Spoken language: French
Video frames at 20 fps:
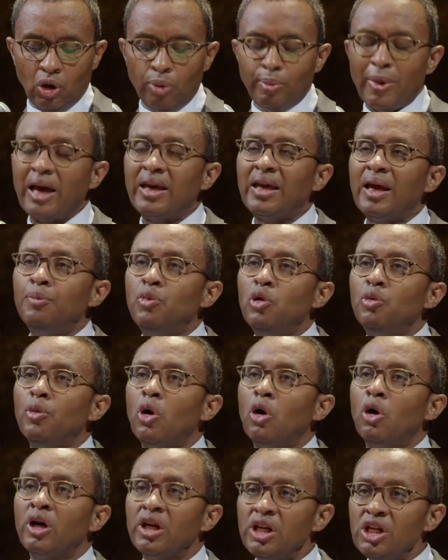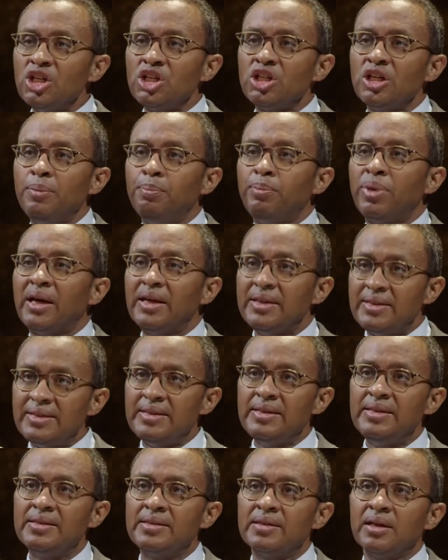remarquablement riche et
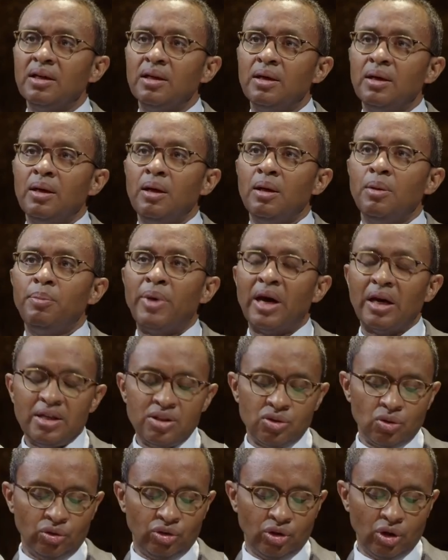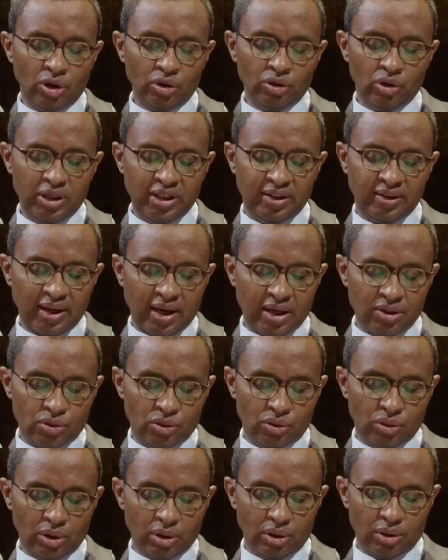précise par les auteurs de
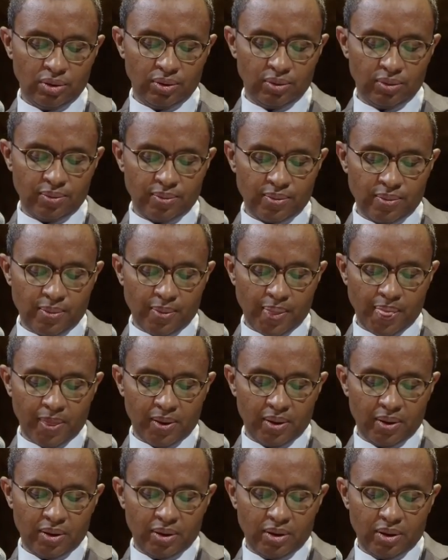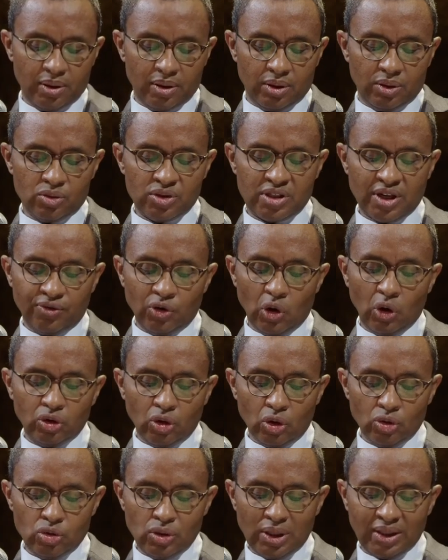littérature. Nous avons
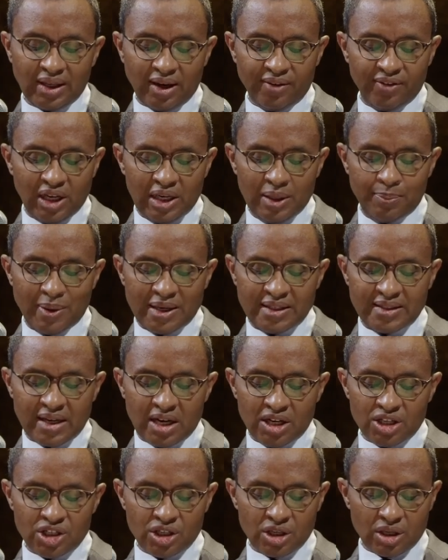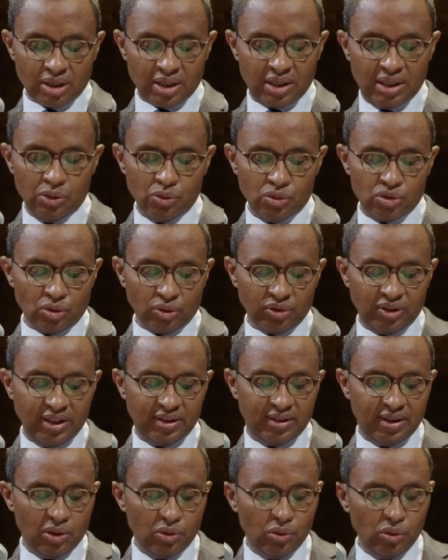entendu à travers les passages qui nous ont
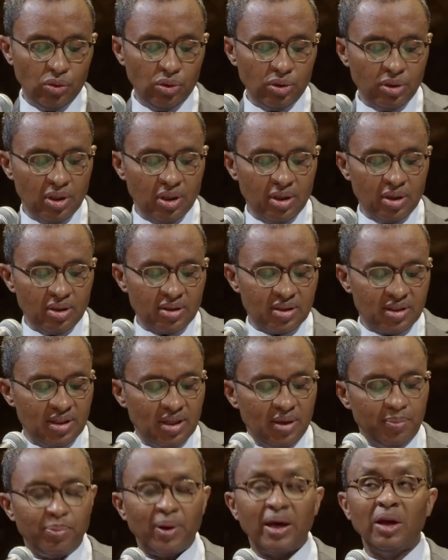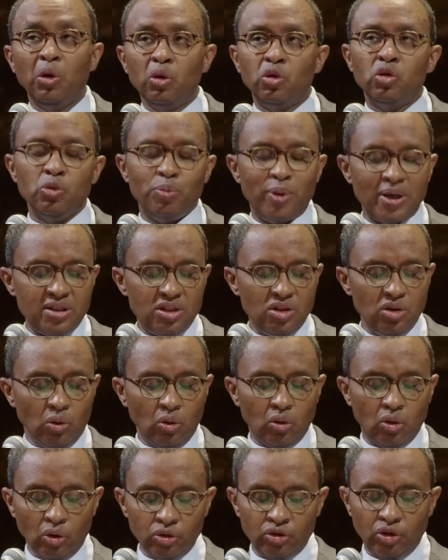été lus ces
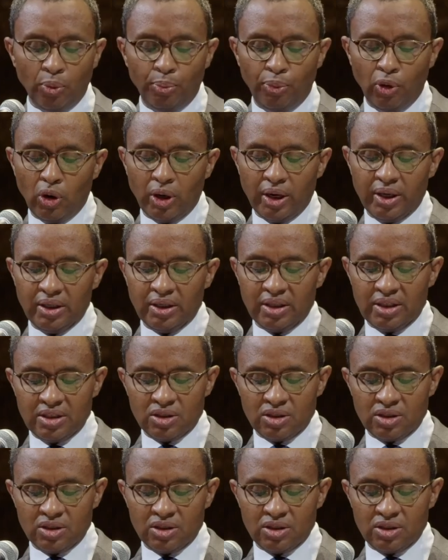préoccupations contemporaines